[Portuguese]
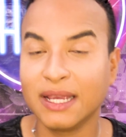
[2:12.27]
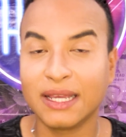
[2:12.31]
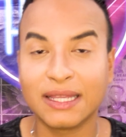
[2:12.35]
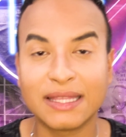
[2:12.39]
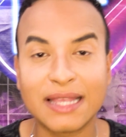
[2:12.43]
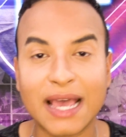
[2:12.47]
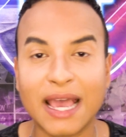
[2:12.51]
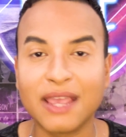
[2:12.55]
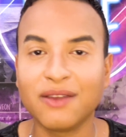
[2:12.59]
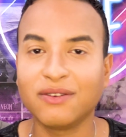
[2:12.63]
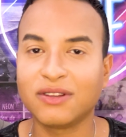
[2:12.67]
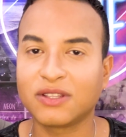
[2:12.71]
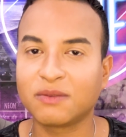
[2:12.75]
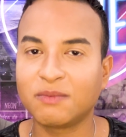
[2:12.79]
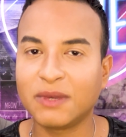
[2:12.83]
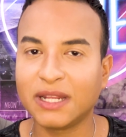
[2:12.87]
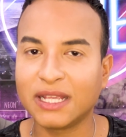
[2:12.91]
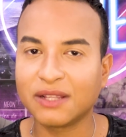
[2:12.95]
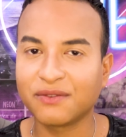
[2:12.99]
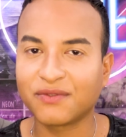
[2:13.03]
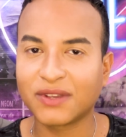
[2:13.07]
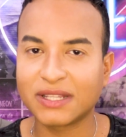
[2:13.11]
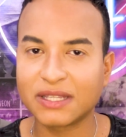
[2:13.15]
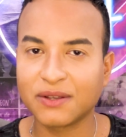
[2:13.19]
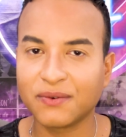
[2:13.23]
Daí eu disse,
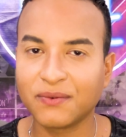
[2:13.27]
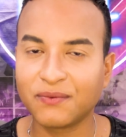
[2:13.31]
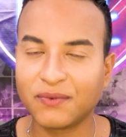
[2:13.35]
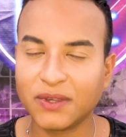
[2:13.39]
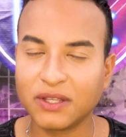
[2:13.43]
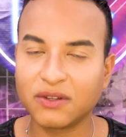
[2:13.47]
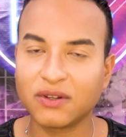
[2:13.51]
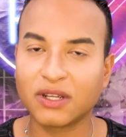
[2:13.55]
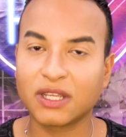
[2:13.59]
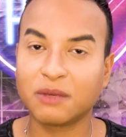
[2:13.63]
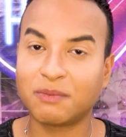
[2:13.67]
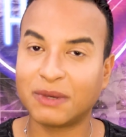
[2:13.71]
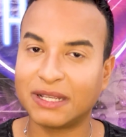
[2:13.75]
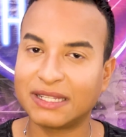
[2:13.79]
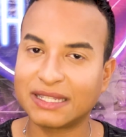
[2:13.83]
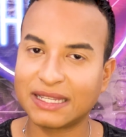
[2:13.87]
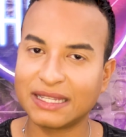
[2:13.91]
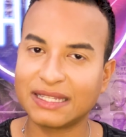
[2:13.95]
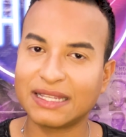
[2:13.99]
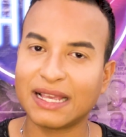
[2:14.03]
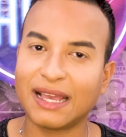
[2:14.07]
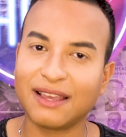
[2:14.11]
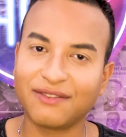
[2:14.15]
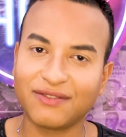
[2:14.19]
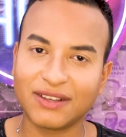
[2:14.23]
beleza, vou fazer um vídeo aqui,
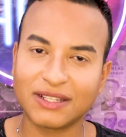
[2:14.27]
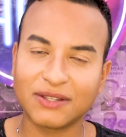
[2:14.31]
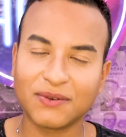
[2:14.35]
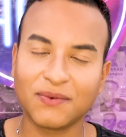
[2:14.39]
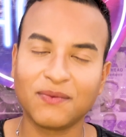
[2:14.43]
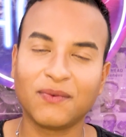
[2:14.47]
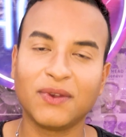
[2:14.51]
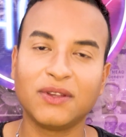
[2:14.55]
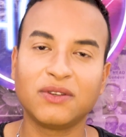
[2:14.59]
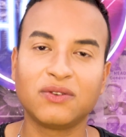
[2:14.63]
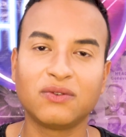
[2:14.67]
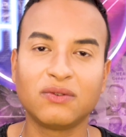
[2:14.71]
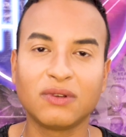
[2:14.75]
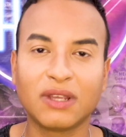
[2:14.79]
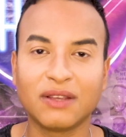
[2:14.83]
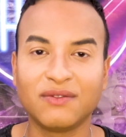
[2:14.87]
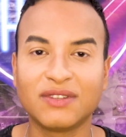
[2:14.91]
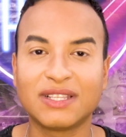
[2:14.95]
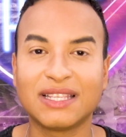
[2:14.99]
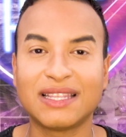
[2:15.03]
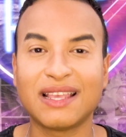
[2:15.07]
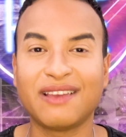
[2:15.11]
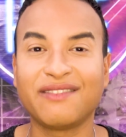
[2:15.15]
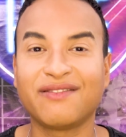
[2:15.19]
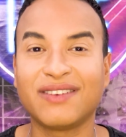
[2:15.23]
pesquisar e fazer um vídeo do que
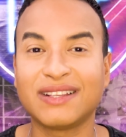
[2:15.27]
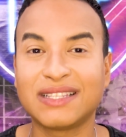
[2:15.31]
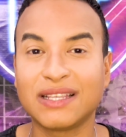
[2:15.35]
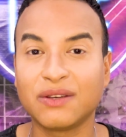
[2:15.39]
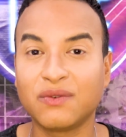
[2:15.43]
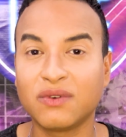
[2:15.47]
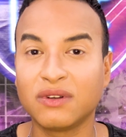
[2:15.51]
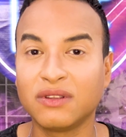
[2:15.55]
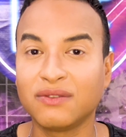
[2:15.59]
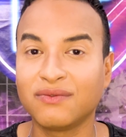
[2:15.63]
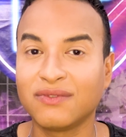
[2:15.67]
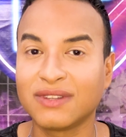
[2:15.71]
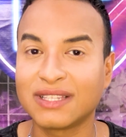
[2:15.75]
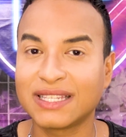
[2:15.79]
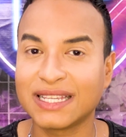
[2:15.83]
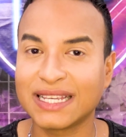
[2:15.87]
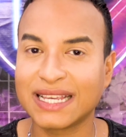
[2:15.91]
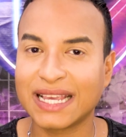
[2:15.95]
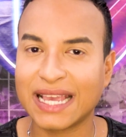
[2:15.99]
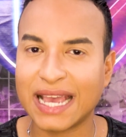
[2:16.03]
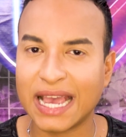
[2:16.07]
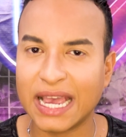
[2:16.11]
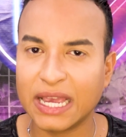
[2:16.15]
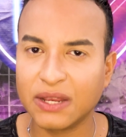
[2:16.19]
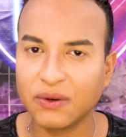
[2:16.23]
você deve fazer quando você
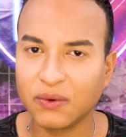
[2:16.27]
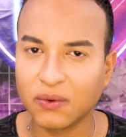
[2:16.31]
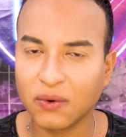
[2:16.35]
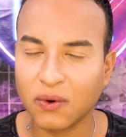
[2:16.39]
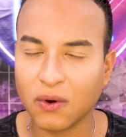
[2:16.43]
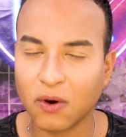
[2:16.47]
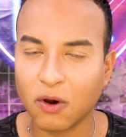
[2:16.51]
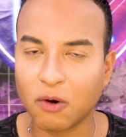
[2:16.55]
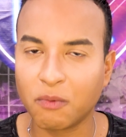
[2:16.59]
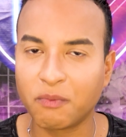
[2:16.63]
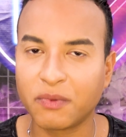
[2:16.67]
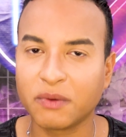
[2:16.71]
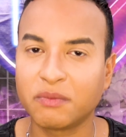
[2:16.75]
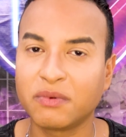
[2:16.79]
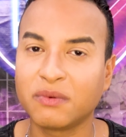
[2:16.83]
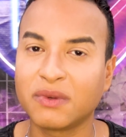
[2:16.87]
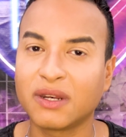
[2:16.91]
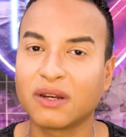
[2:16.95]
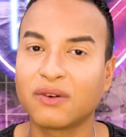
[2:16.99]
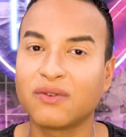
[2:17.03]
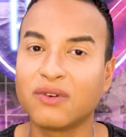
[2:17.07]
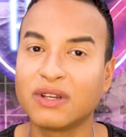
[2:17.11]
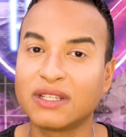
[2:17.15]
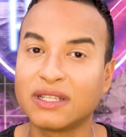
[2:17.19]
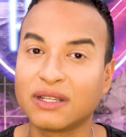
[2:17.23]
cai num golpe.
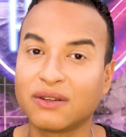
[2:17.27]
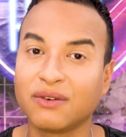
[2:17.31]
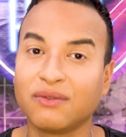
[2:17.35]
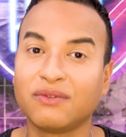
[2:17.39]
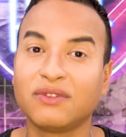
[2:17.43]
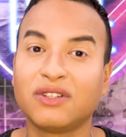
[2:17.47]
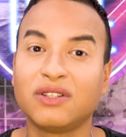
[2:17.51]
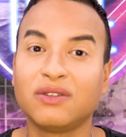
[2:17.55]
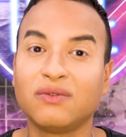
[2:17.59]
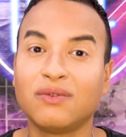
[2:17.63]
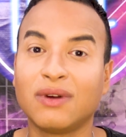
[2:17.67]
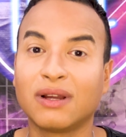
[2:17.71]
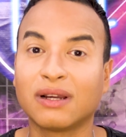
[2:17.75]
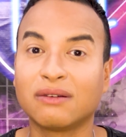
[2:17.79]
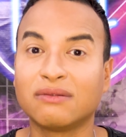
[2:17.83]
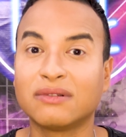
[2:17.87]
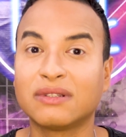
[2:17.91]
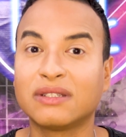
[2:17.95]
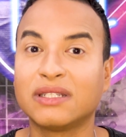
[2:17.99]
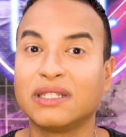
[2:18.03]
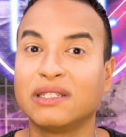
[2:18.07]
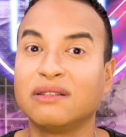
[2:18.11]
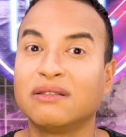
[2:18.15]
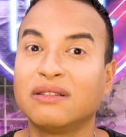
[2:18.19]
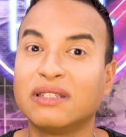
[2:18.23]
Primeira coisa que eu digo, eu
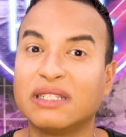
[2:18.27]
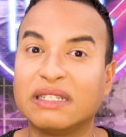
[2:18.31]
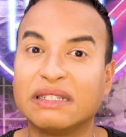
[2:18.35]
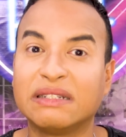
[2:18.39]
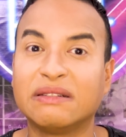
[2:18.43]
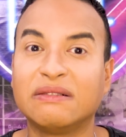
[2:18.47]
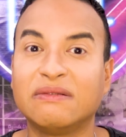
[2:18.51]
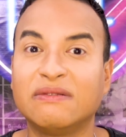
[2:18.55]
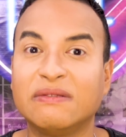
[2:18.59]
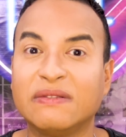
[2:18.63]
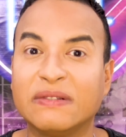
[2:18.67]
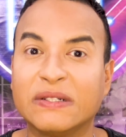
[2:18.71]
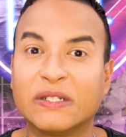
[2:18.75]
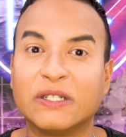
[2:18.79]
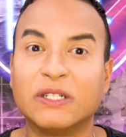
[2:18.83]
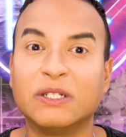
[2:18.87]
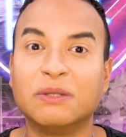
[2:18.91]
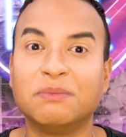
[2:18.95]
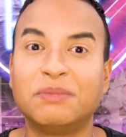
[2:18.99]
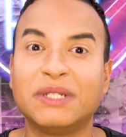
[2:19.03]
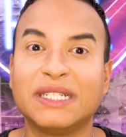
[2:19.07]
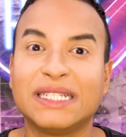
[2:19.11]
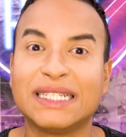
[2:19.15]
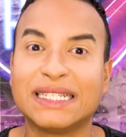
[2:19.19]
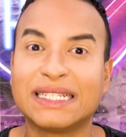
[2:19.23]
aconselho, não
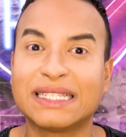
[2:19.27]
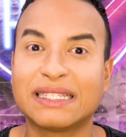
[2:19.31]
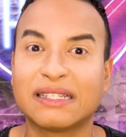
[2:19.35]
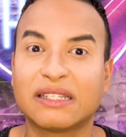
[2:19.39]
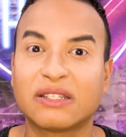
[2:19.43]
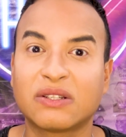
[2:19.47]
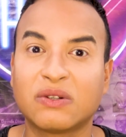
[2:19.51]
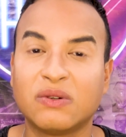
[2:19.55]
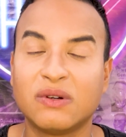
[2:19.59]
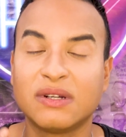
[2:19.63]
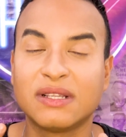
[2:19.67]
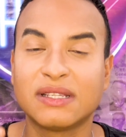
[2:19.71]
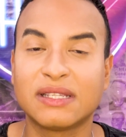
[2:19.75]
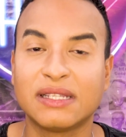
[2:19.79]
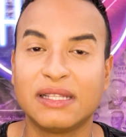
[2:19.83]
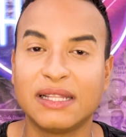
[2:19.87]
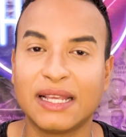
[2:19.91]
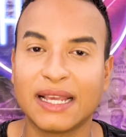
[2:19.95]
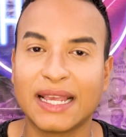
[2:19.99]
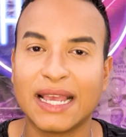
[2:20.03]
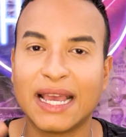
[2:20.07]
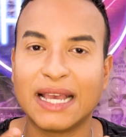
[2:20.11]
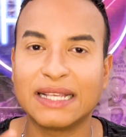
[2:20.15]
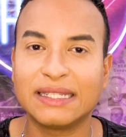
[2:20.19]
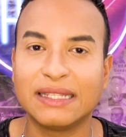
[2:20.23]
comprem essas coisas
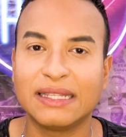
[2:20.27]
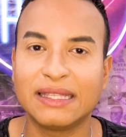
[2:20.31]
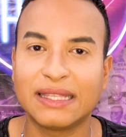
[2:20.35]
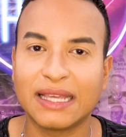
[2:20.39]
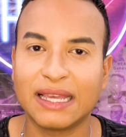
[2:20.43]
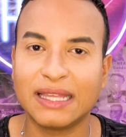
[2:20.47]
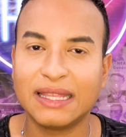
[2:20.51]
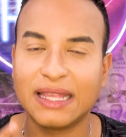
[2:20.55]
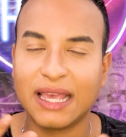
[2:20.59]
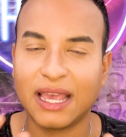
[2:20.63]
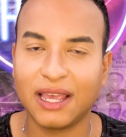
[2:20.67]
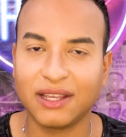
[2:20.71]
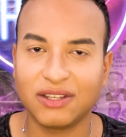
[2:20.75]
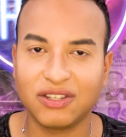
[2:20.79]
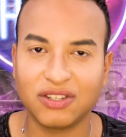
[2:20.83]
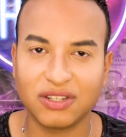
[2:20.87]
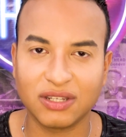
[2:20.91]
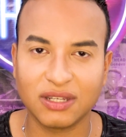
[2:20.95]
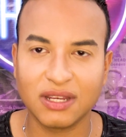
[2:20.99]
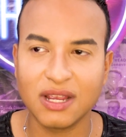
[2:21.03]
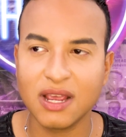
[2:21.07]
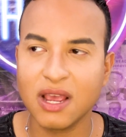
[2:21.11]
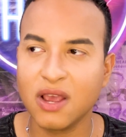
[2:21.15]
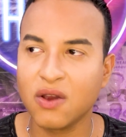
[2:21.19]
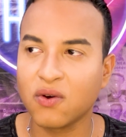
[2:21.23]
legais na
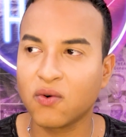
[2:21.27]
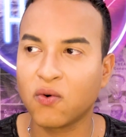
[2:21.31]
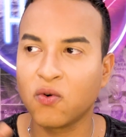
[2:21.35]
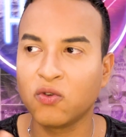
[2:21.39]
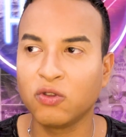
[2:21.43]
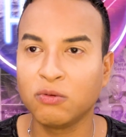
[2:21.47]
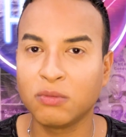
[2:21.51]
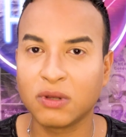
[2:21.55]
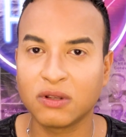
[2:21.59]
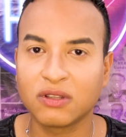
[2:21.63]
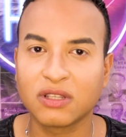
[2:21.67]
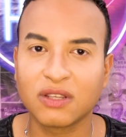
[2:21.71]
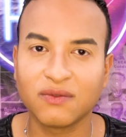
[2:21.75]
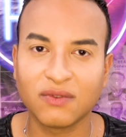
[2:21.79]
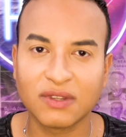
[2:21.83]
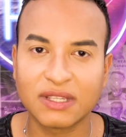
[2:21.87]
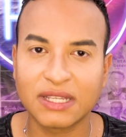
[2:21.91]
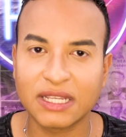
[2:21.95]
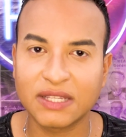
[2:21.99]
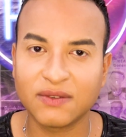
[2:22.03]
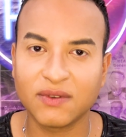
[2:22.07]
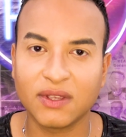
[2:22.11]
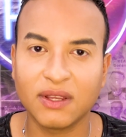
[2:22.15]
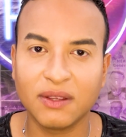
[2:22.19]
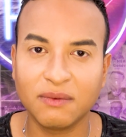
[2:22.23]
internet, com números que
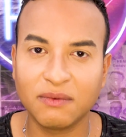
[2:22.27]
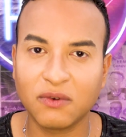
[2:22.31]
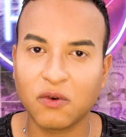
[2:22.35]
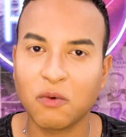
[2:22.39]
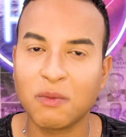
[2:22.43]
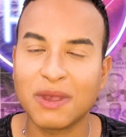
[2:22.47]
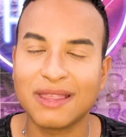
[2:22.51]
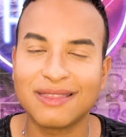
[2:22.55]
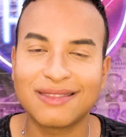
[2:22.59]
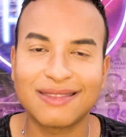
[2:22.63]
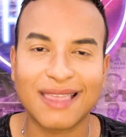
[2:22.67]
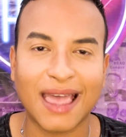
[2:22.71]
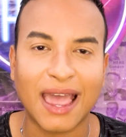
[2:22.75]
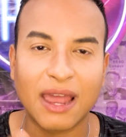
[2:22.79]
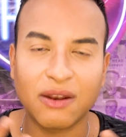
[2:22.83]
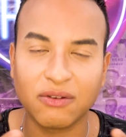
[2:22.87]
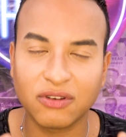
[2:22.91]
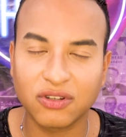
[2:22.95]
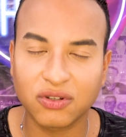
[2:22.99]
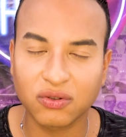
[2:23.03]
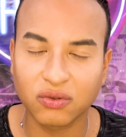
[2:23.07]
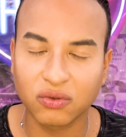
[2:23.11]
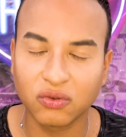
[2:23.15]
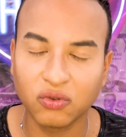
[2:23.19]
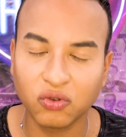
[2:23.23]
vocês viram em
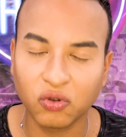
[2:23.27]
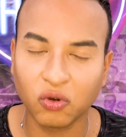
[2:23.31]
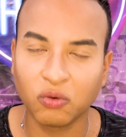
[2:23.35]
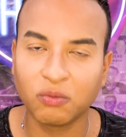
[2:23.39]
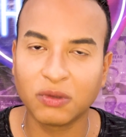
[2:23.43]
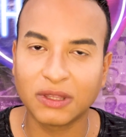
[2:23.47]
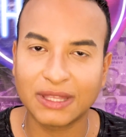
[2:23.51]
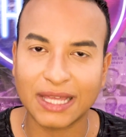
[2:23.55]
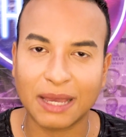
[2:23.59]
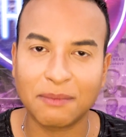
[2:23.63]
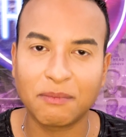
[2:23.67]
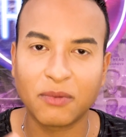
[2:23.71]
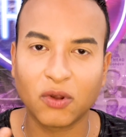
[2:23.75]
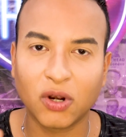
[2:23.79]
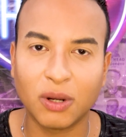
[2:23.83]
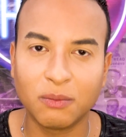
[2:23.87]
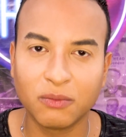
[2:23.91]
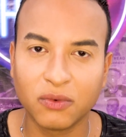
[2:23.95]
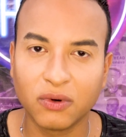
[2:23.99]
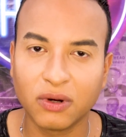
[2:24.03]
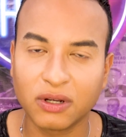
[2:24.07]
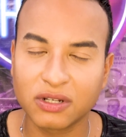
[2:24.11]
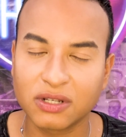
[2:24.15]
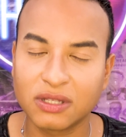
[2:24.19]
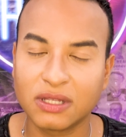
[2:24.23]
comentários de YouTube, tá? Pelo
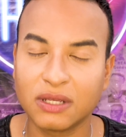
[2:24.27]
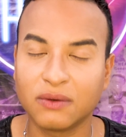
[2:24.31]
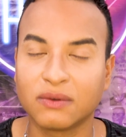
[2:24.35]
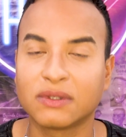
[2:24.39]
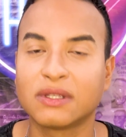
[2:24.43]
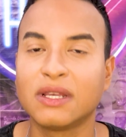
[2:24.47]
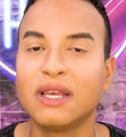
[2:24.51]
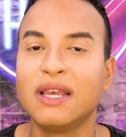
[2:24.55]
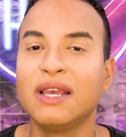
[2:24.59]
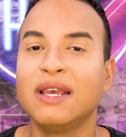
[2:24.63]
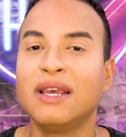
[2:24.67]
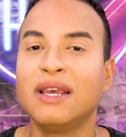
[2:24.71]
amor de Deus.